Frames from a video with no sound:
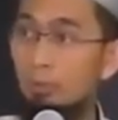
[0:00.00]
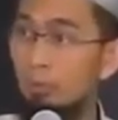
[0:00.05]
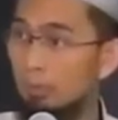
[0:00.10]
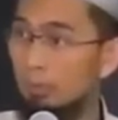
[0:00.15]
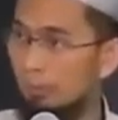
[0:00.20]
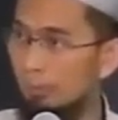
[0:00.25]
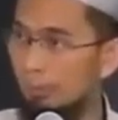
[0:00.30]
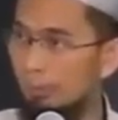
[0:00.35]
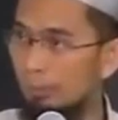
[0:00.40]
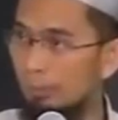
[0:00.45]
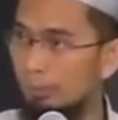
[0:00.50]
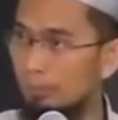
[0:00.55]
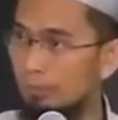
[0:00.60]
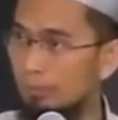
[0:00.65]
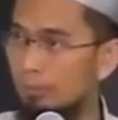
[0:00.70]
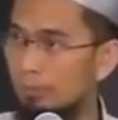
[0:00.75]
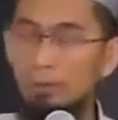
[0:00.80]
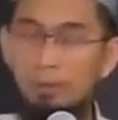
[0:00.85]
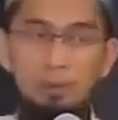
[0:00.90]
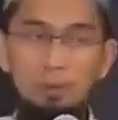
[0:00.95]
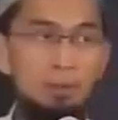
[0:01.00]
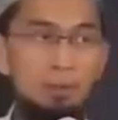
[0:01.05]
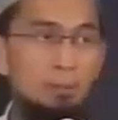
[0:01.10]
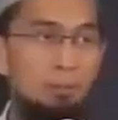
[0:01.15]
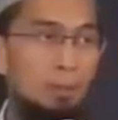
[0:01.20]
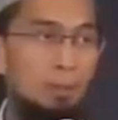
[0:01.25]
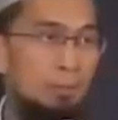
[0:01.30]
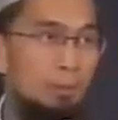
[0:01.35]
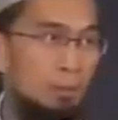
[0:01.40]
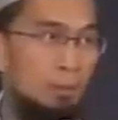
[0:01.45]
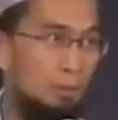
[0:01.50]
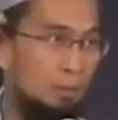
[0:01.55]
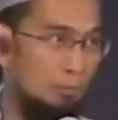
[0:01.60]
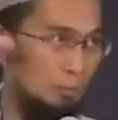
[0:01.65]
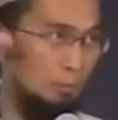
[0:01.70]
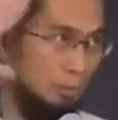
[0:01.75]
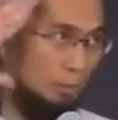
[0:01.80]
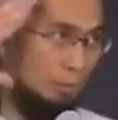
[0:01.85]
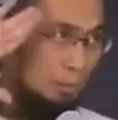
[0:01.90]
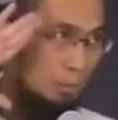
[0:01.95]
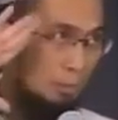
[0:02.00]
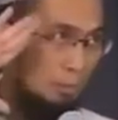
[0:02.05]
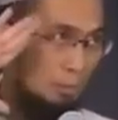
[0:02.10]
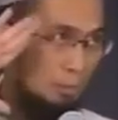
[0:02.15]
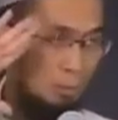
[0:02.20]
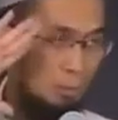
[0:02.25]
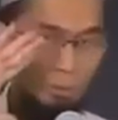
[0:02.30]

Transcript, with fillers: Baru berdoa, seperti yang kita pelajari kemarin.